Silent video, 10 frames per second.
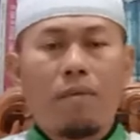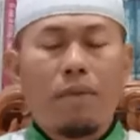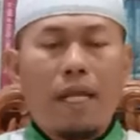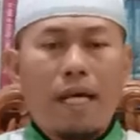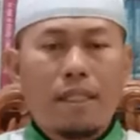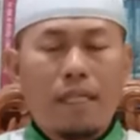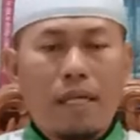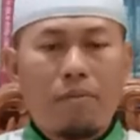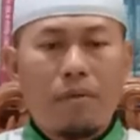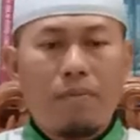
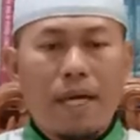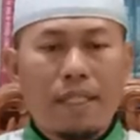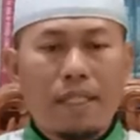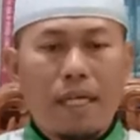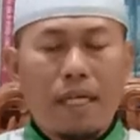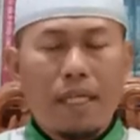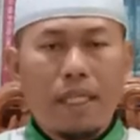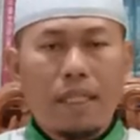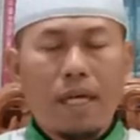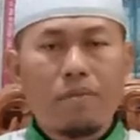belajar membaca
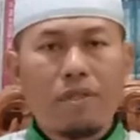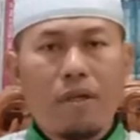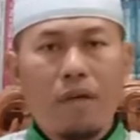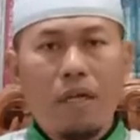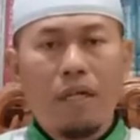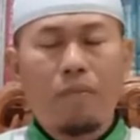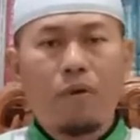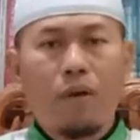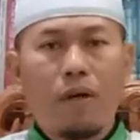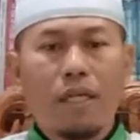kitab Sahih
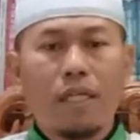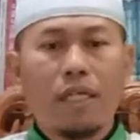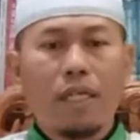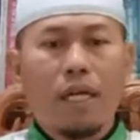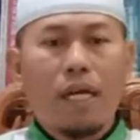Bukhari